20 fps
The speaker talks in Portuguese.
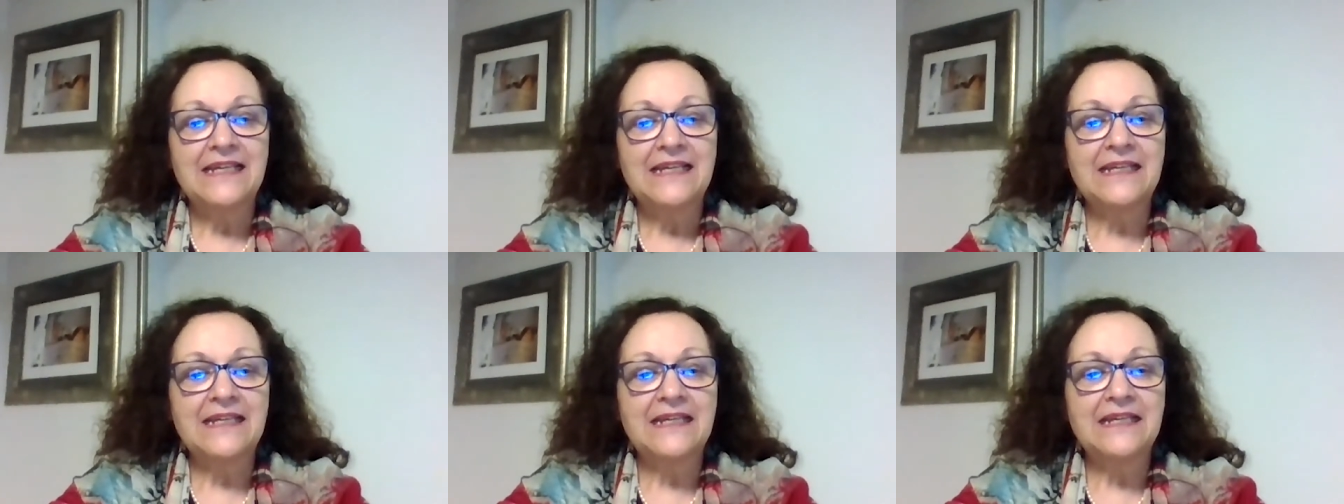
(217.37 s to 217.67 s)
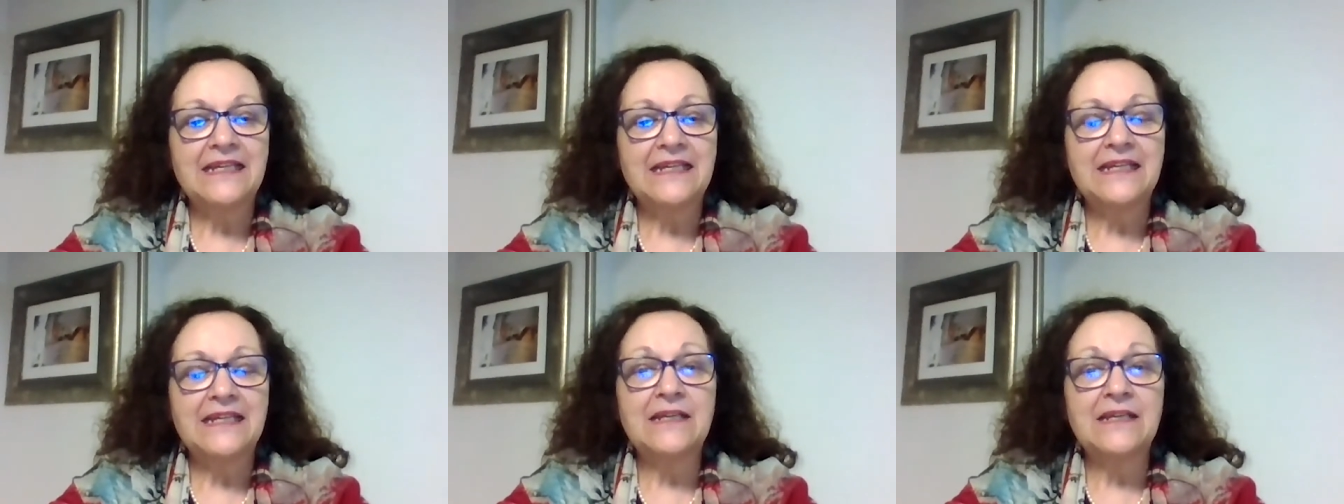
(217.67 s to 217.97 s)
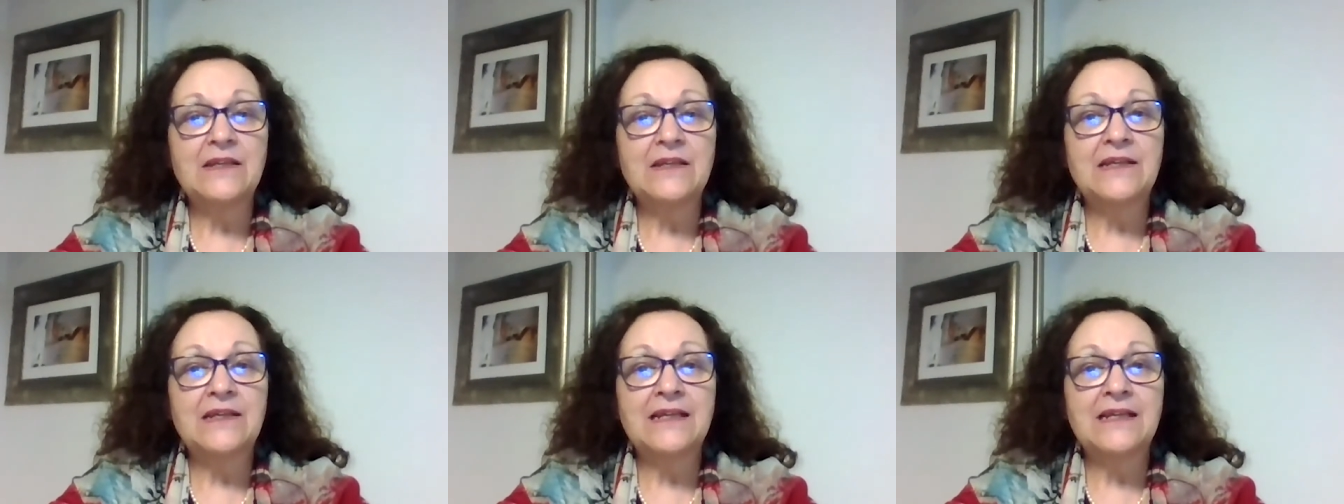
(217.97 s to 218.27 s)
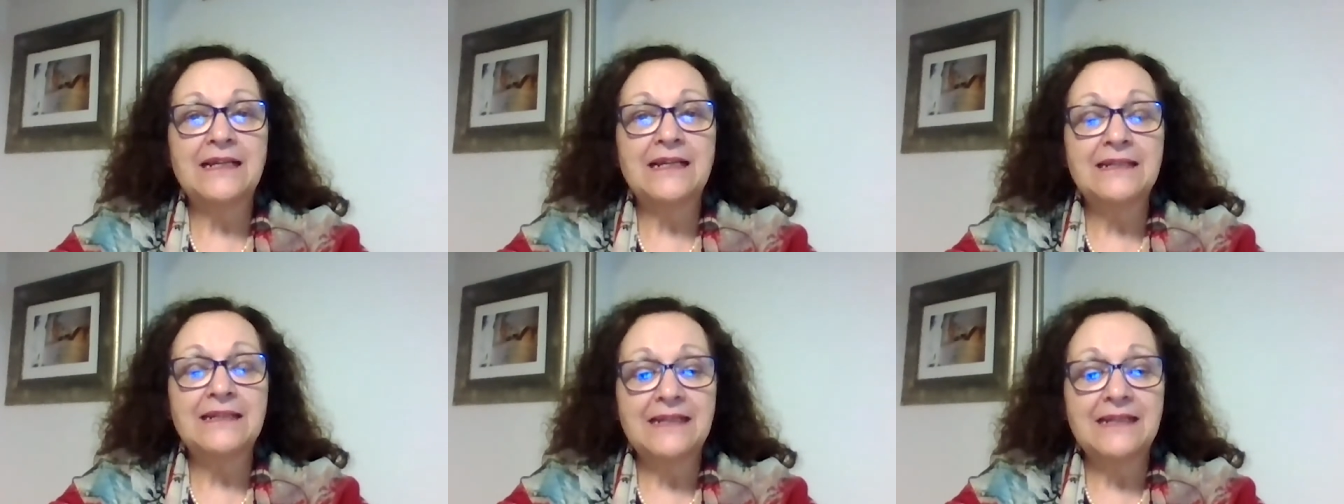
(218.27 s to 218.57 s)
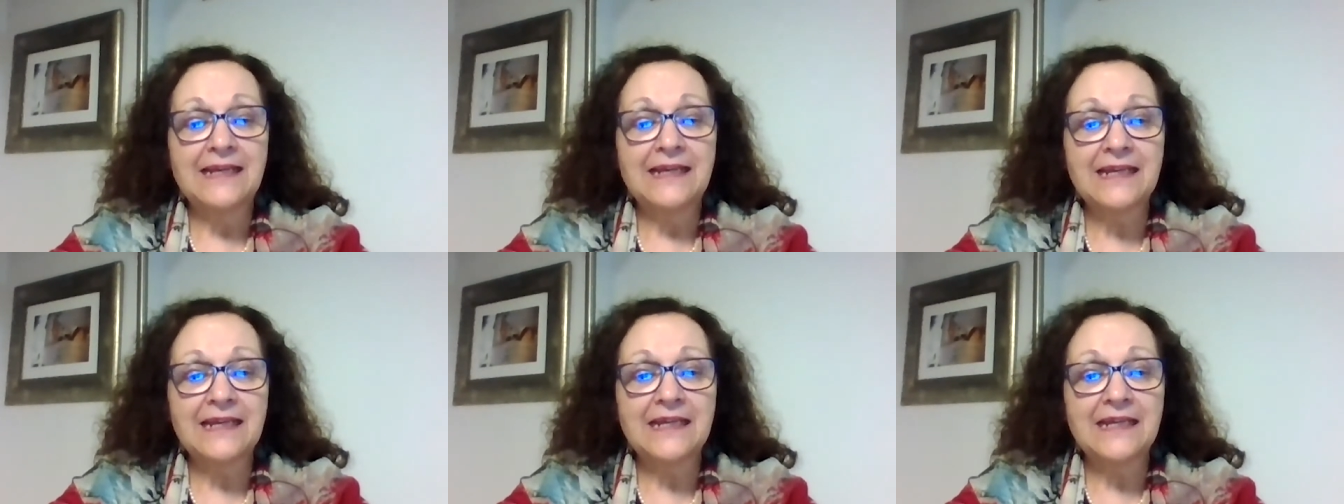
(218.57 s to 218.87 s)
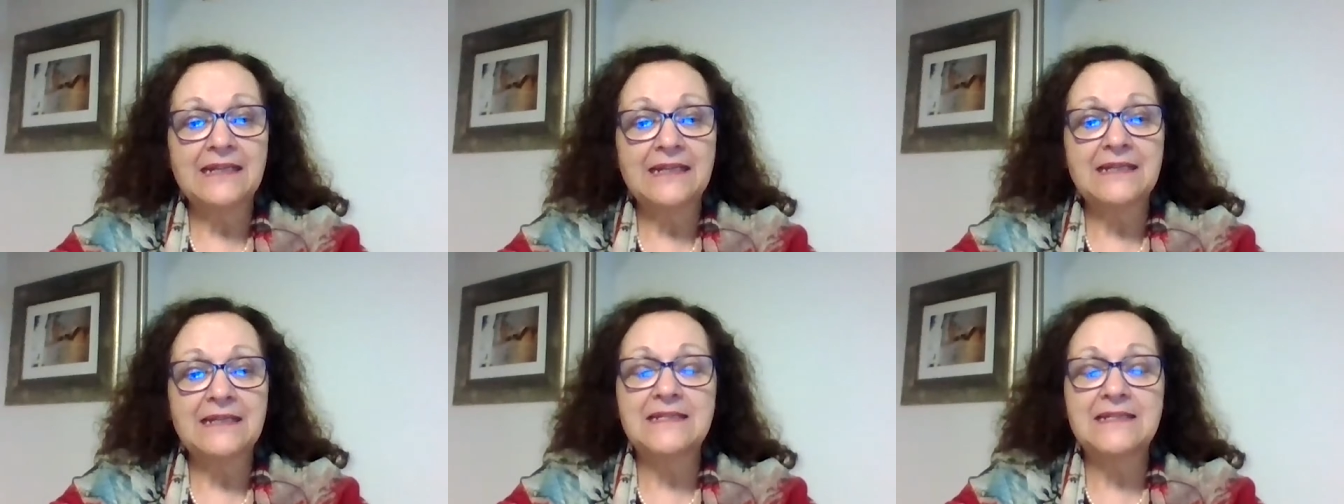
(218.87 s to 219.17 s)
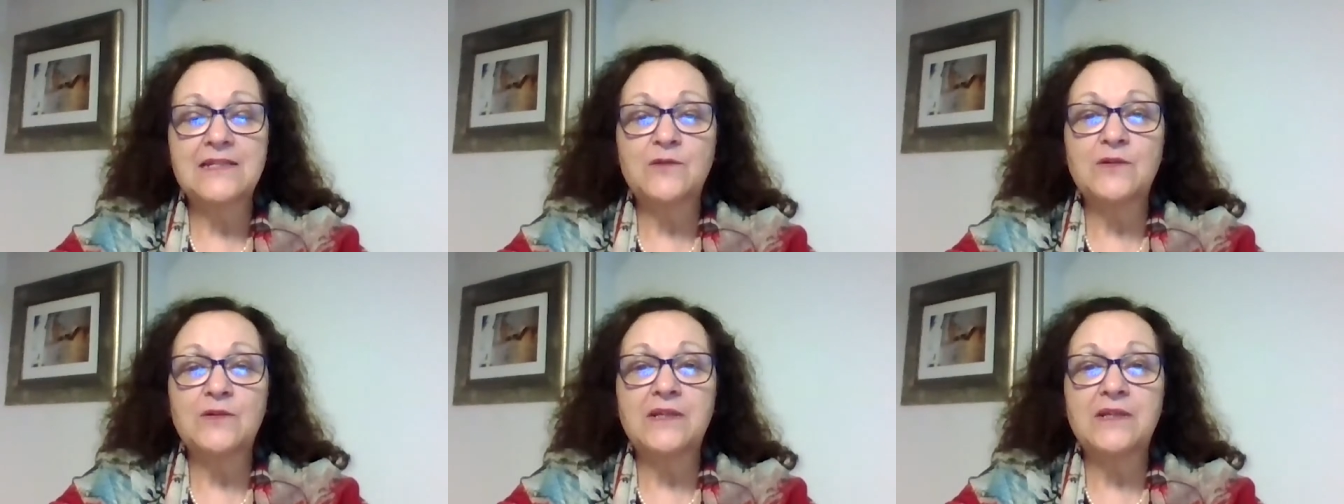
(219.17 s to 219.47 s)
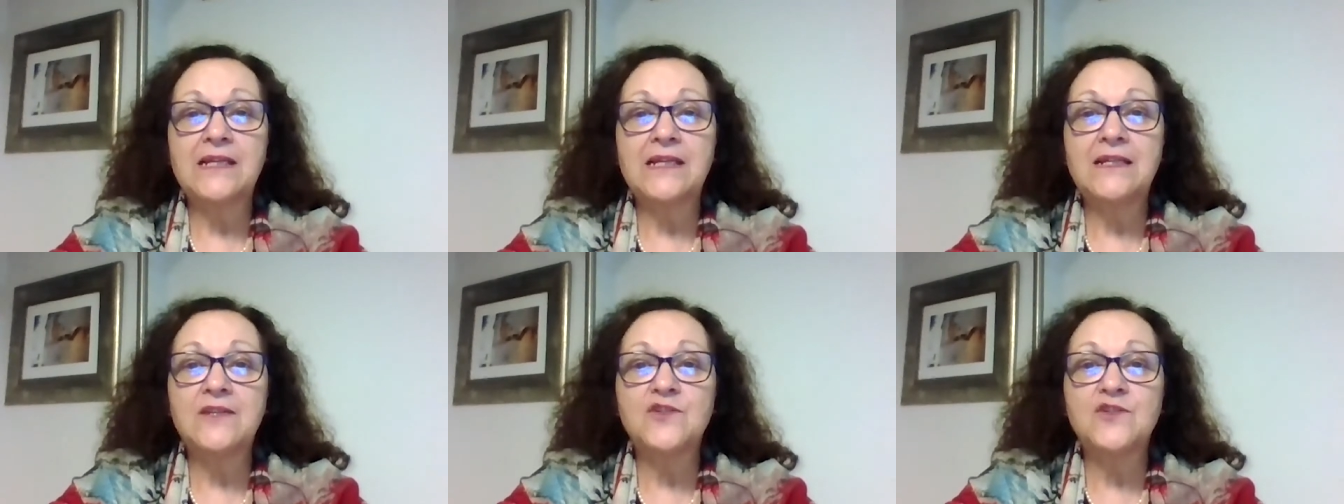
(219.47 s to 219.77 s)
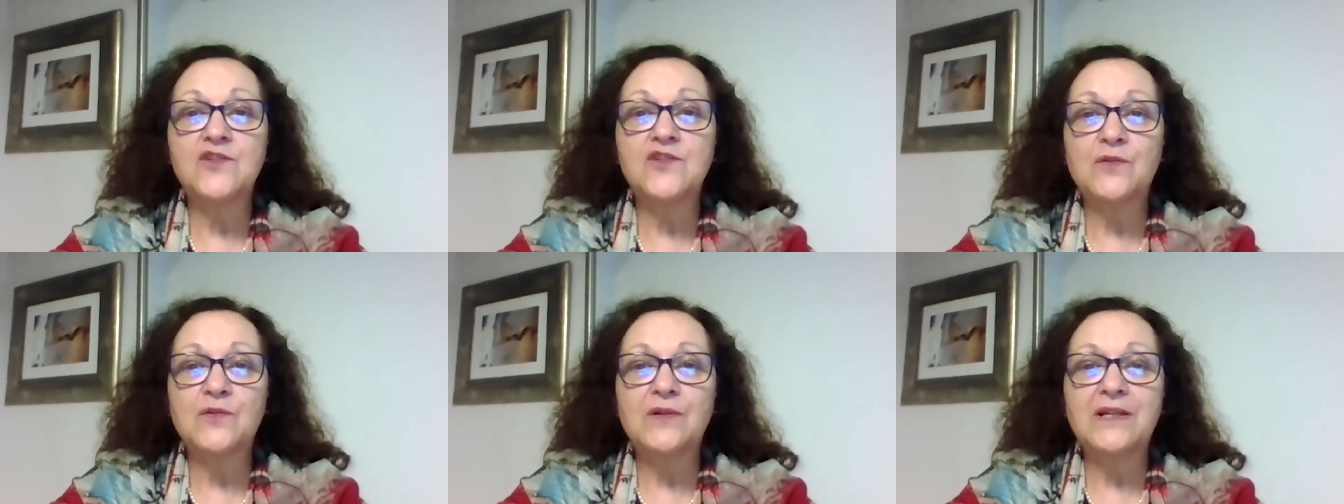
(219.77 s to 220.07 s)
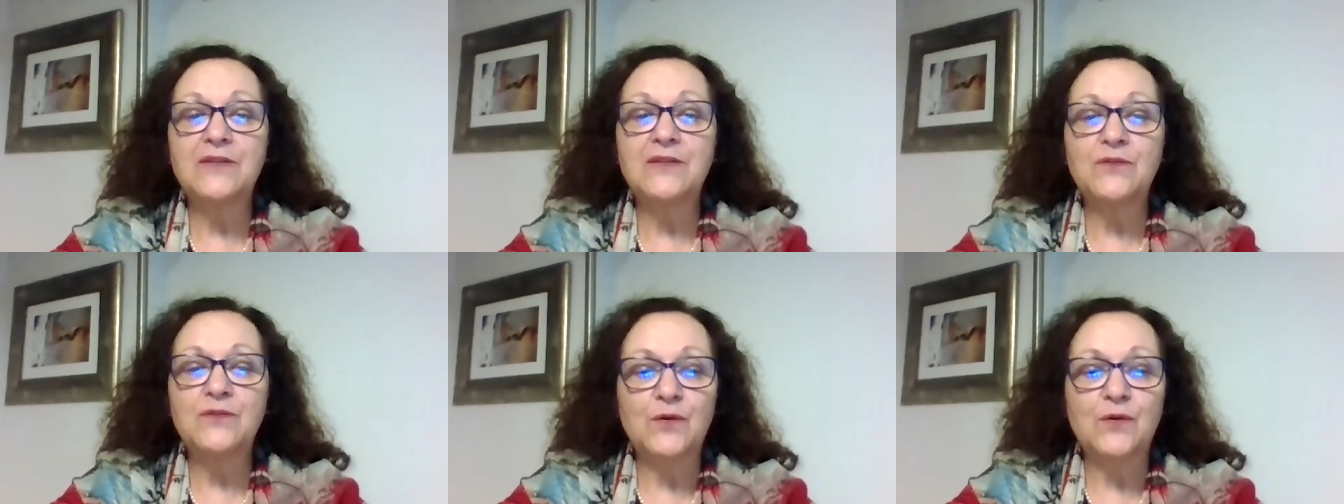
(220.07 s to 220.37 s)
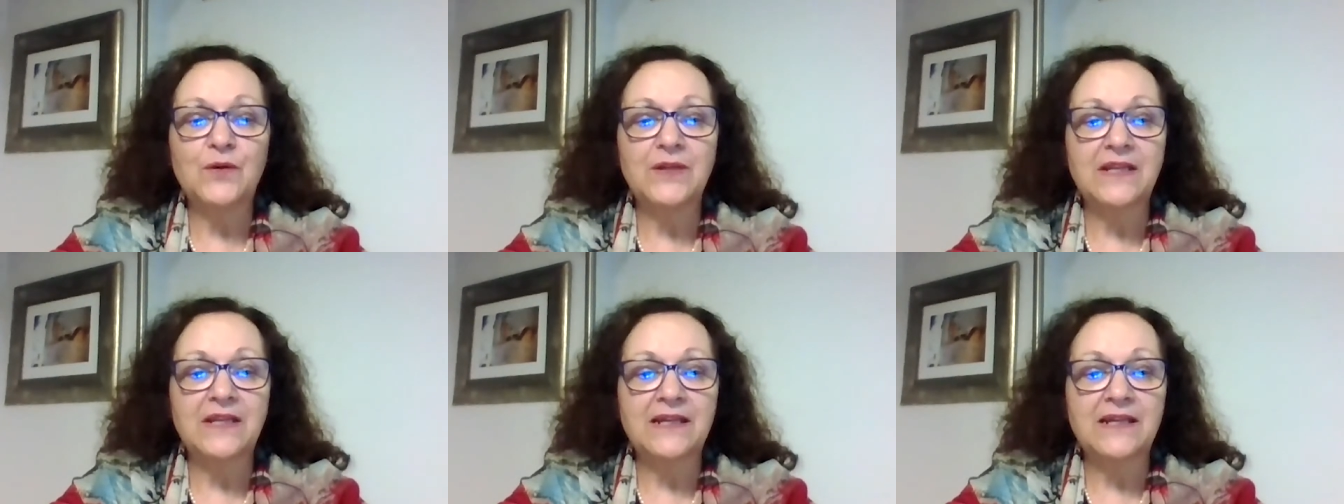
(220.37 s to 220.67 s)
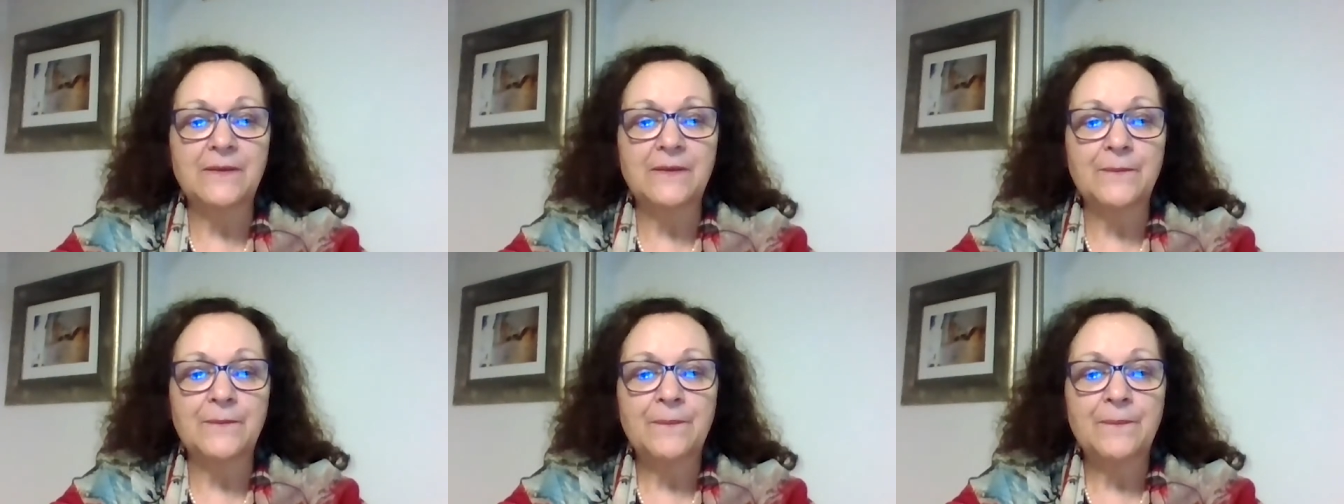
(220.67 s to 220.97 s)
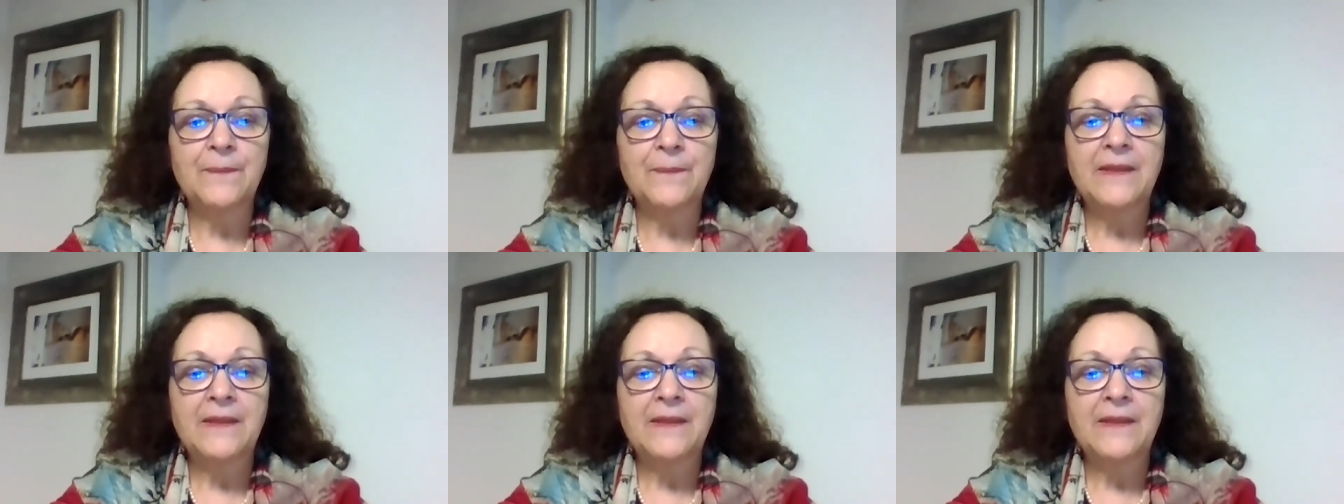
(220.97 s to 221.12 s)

E Kardec nasceu na religião católica,